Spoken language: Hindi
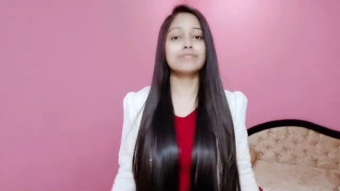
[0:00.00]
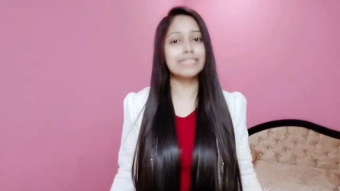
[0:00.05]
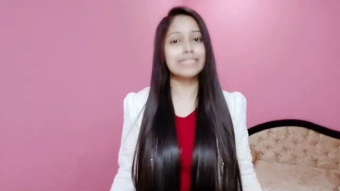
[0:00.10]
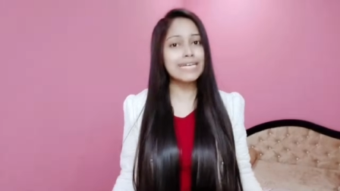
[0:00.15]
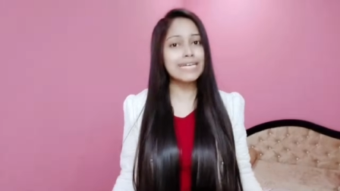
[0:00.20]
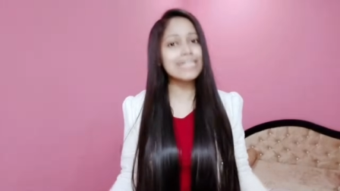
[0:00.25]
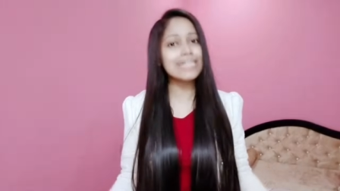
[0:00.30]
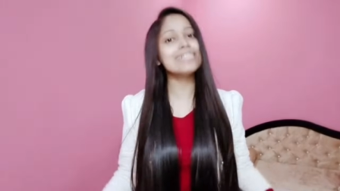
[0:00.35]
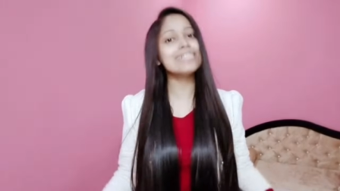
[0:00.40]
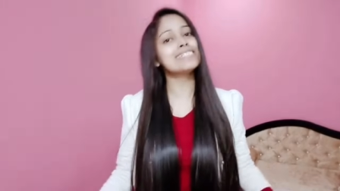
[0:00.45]

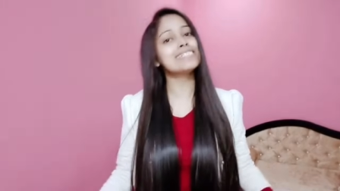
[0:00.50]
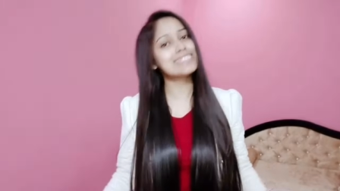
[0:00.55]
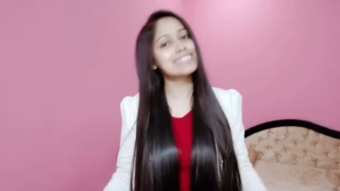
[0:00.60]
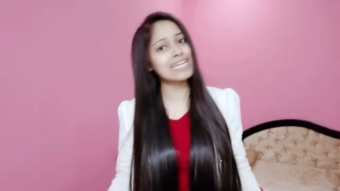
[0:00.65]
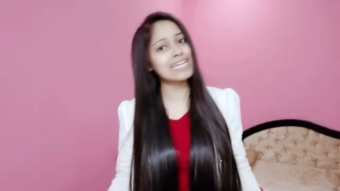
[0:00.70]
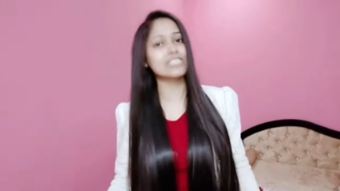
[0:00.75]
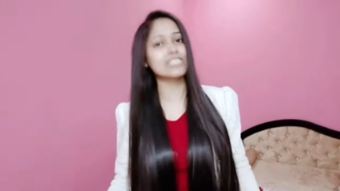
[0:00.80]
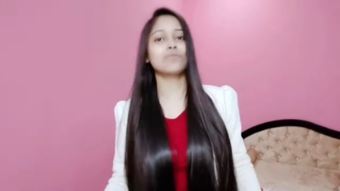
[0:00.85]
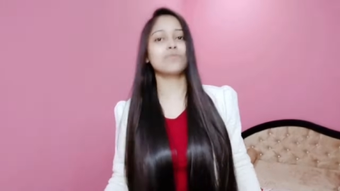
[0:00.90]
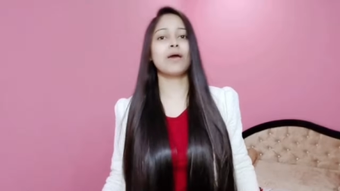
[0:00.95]
दिल
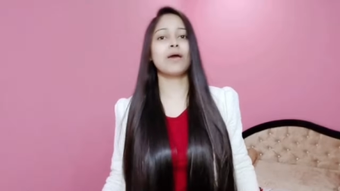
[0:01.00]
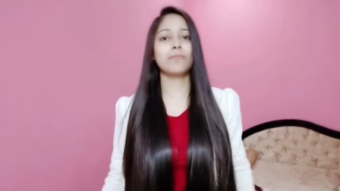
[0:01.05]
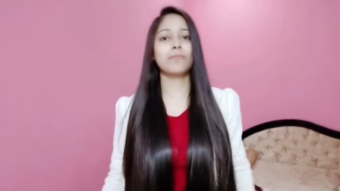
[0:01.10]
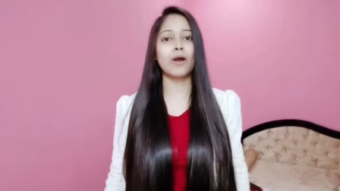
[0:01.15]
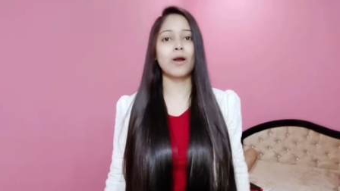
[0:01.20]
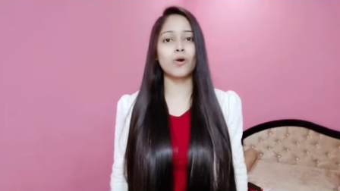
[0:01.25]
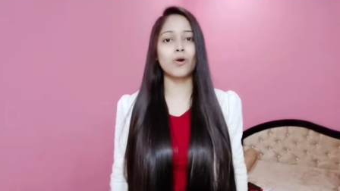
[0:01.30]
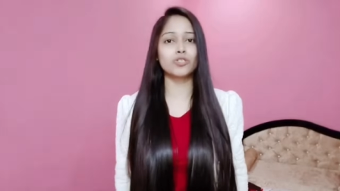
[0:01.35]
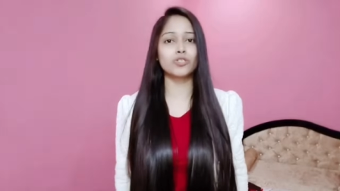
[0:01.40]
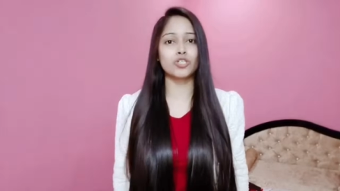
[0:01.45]
सच में
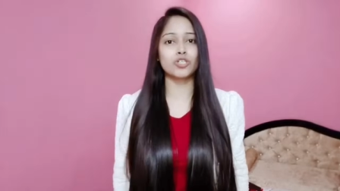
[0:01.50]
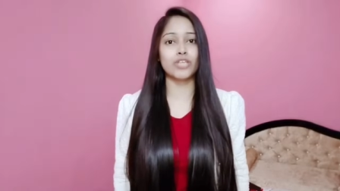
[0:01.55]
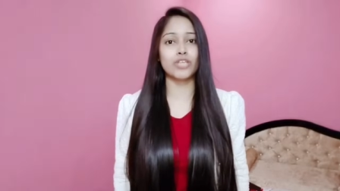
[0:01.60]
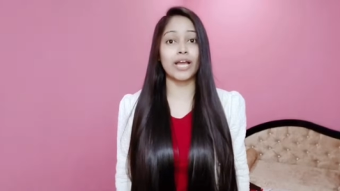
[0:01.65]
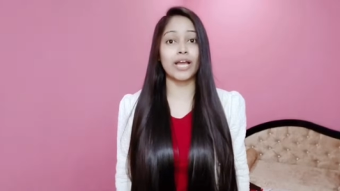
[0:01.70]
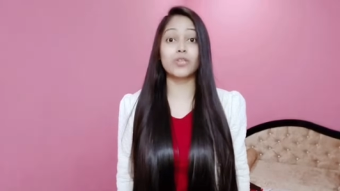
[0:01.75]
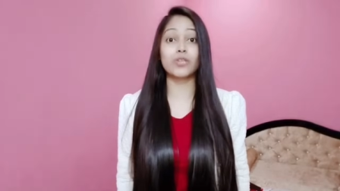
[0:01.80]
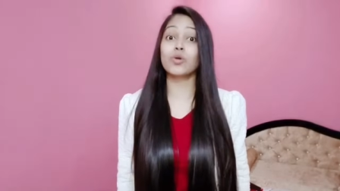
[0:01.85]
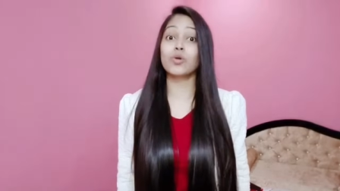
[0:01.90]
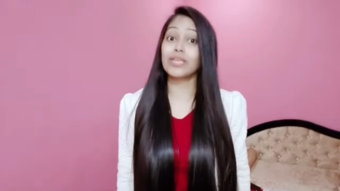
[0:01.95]
आपका खुश हो
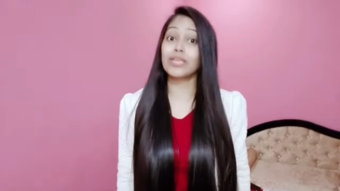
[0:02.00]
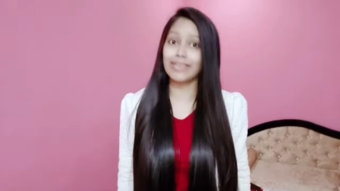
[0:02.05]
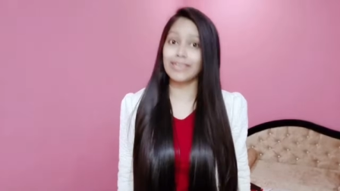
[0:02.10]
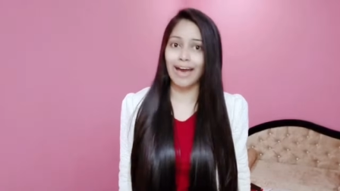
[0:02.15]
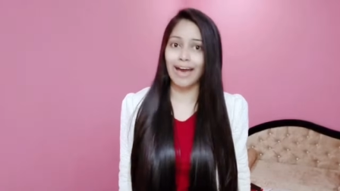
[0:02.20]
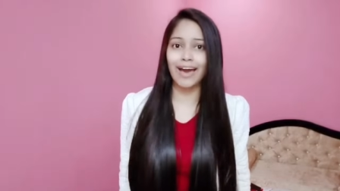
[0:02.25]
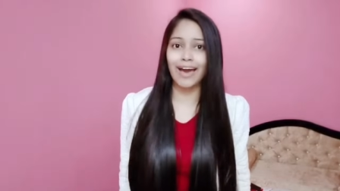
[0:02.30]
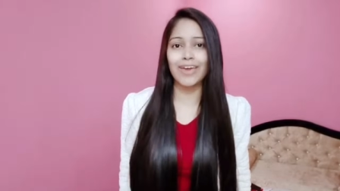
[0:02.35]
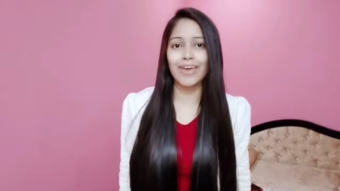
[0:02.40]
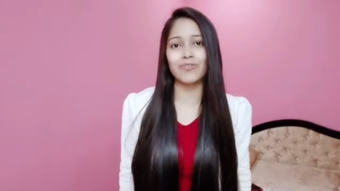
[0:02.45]
जाएगा तो
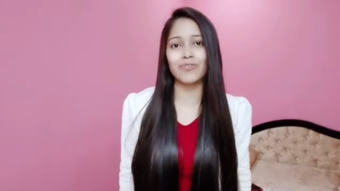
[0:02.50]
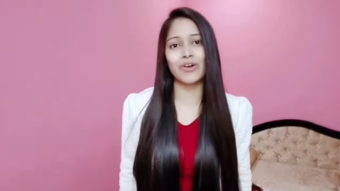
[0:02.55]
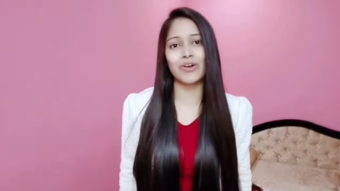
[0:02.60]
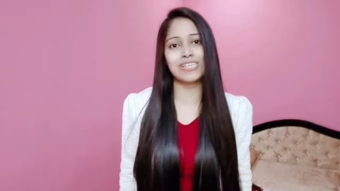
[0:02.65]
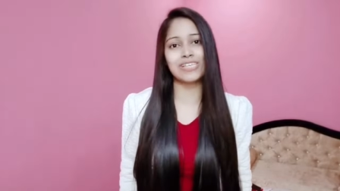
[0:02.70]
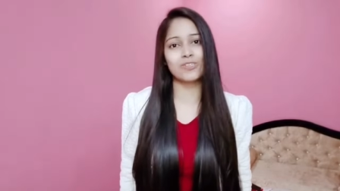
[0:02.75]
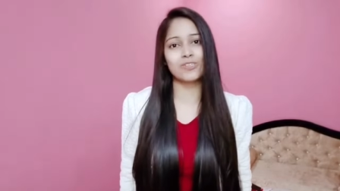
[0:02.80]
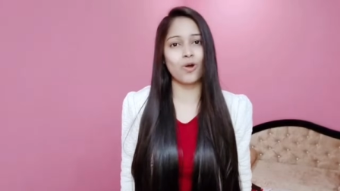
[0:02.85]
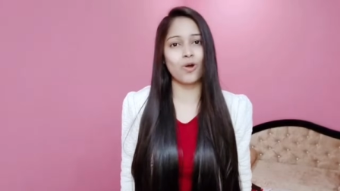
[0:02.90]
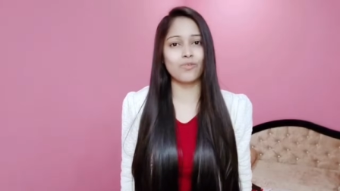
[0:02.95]
क्या है वो
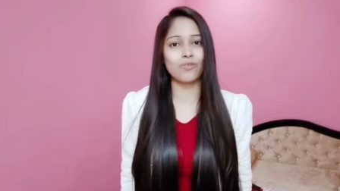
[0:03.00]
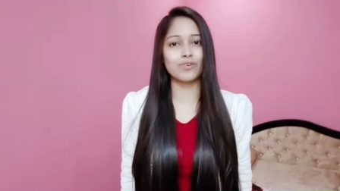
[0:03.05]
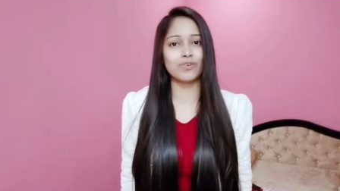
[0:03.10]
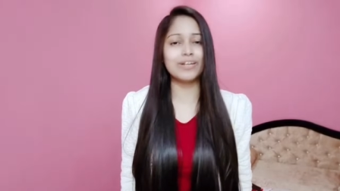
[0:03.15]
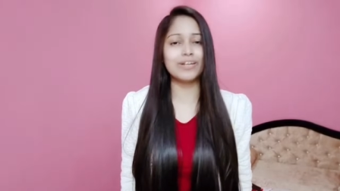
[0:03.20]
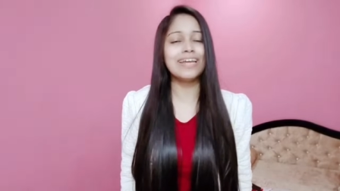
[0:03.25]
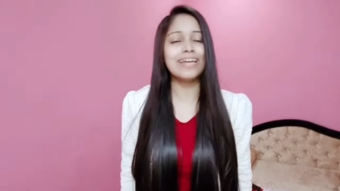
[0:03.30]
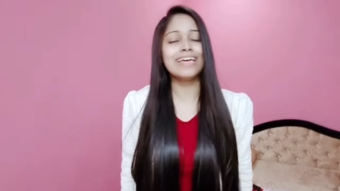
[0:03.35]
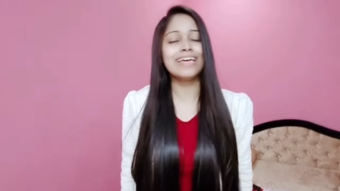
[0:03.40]
ऐसा ऑफर